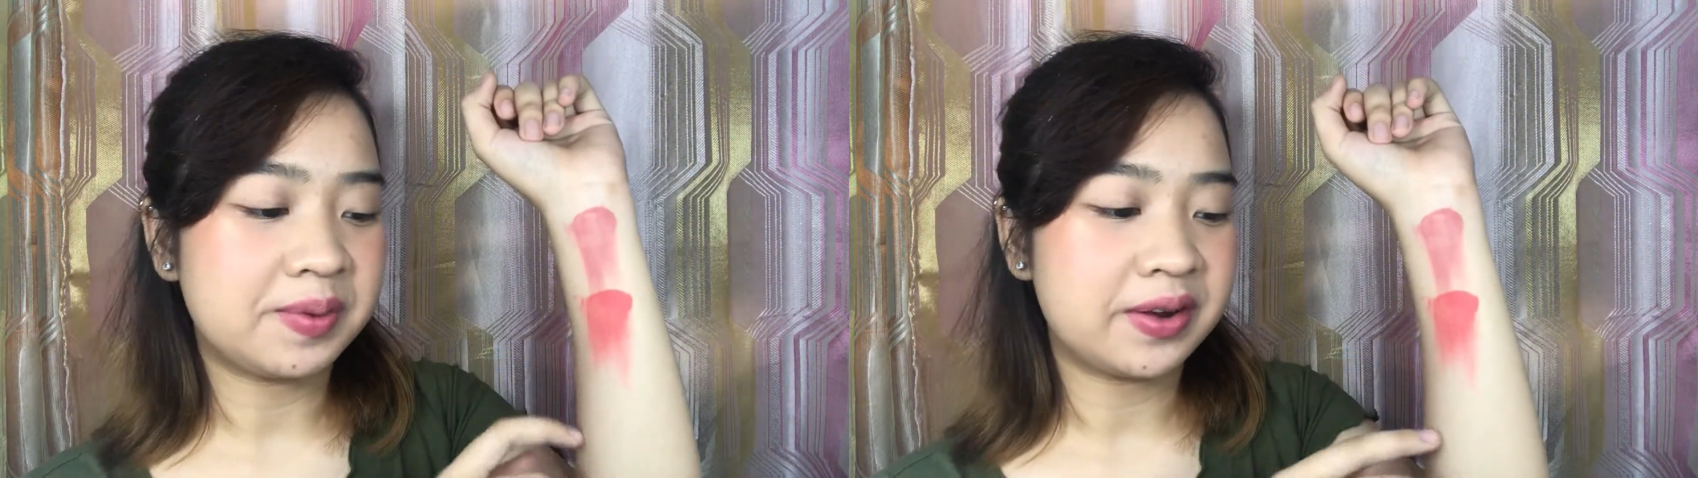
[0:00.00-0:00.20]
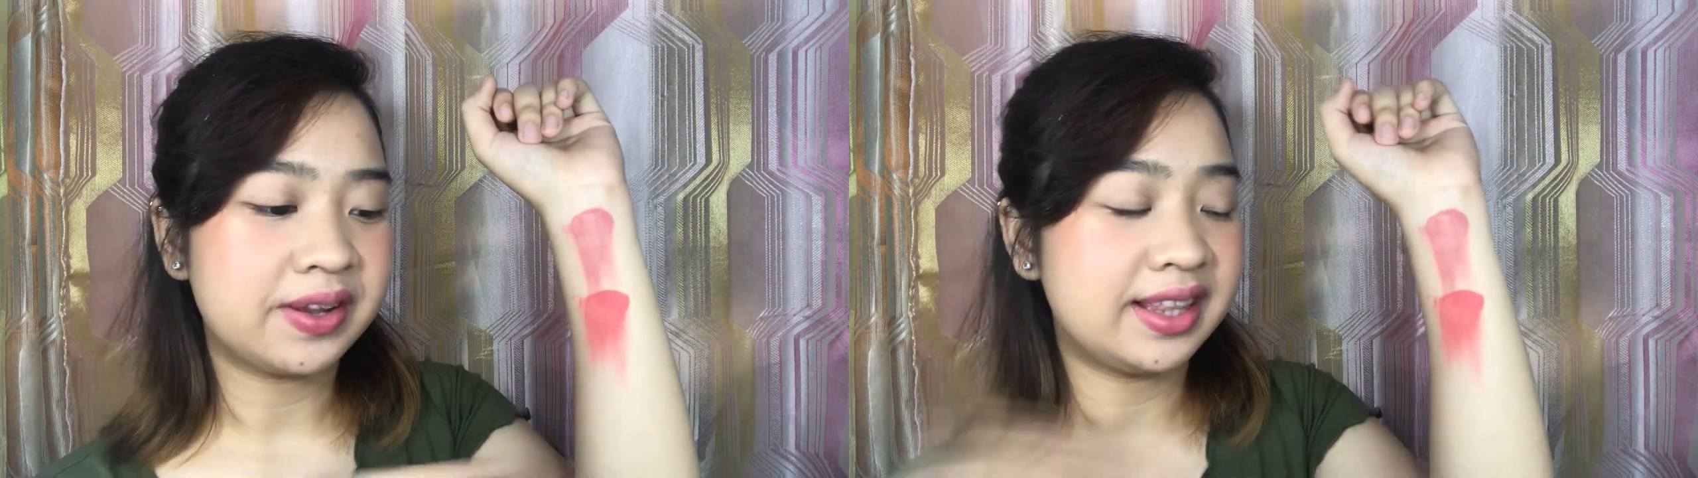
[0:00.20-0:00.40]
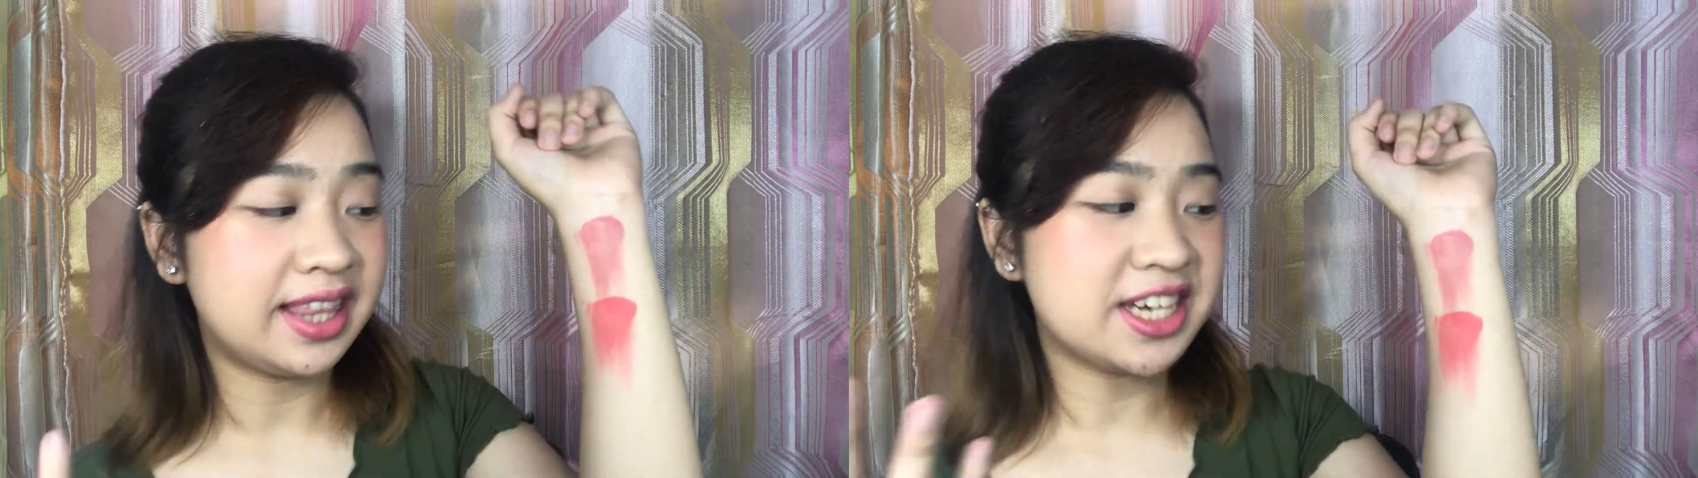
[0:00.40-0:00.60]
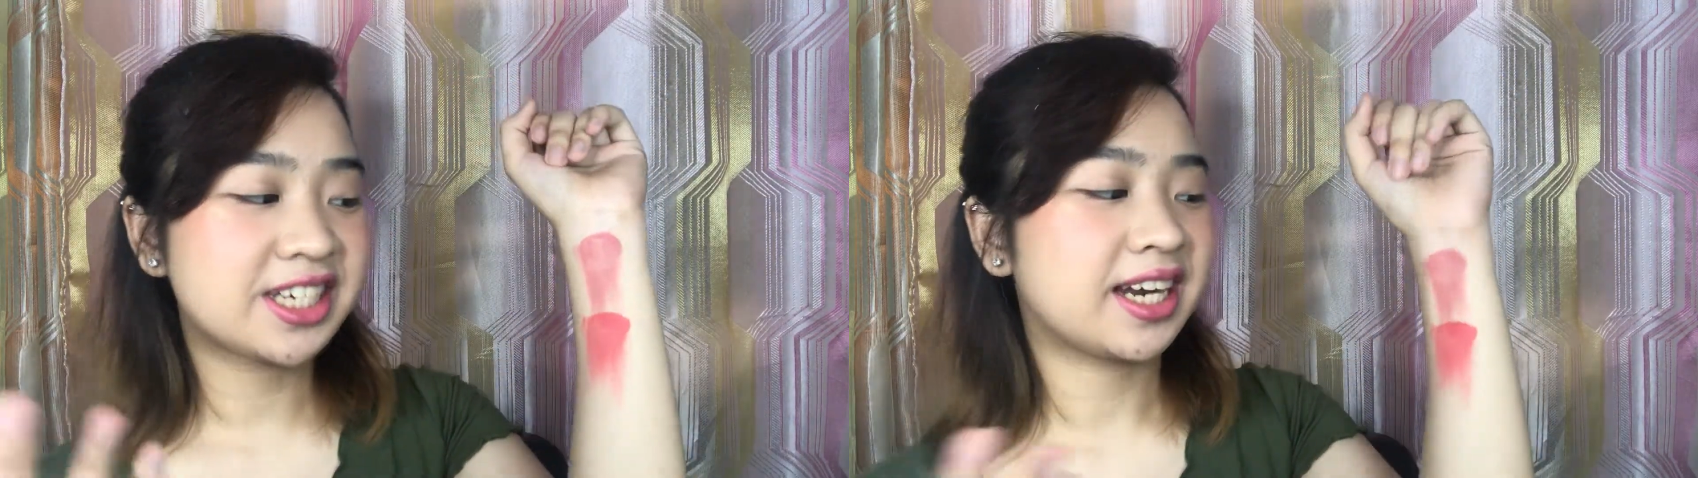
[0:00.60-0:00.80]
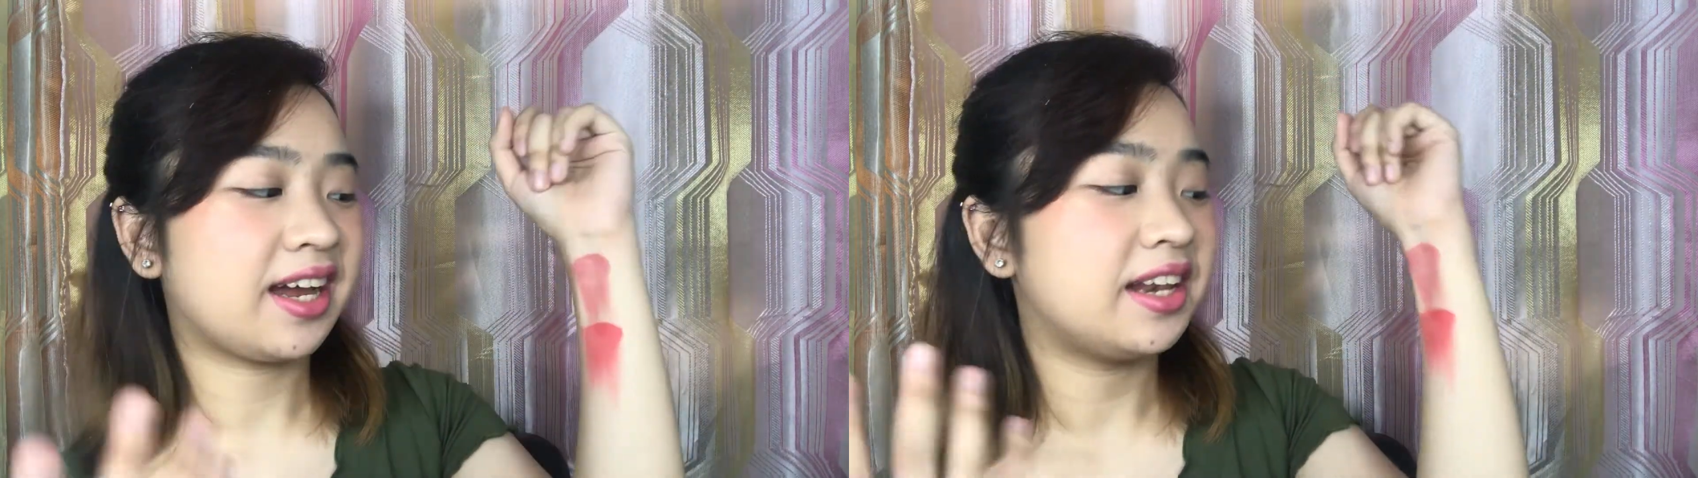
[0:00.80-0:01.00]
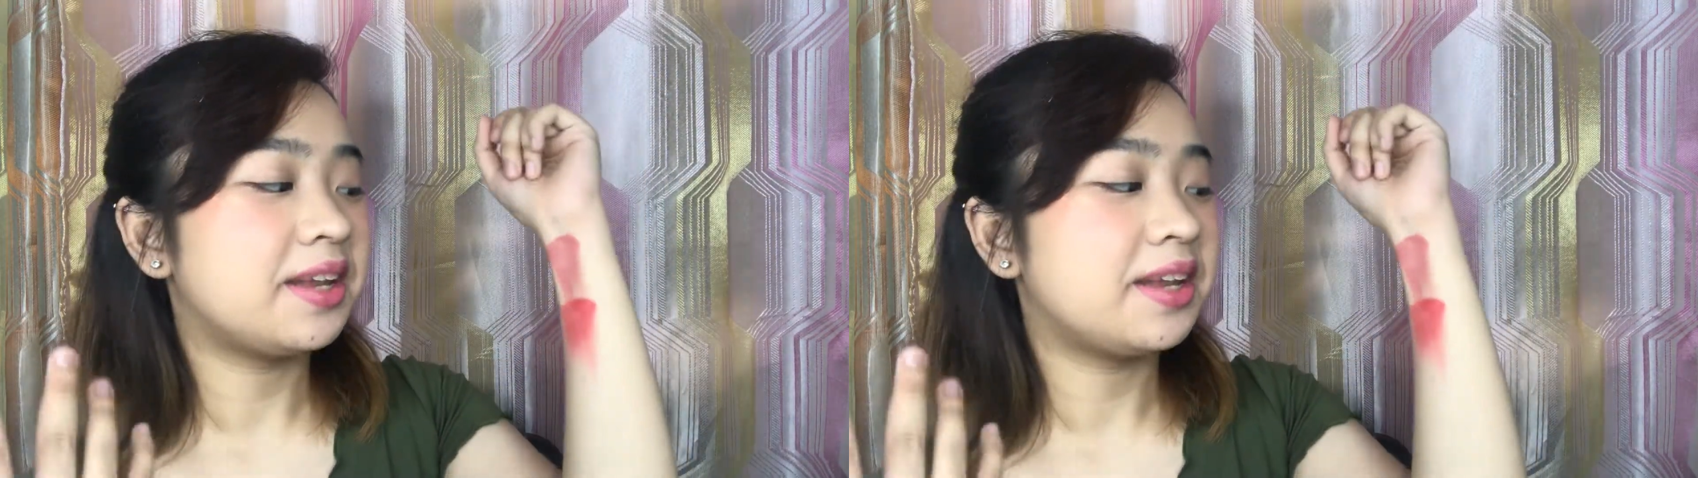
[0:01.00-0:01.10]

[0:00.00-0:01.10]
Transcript: pero hindi siya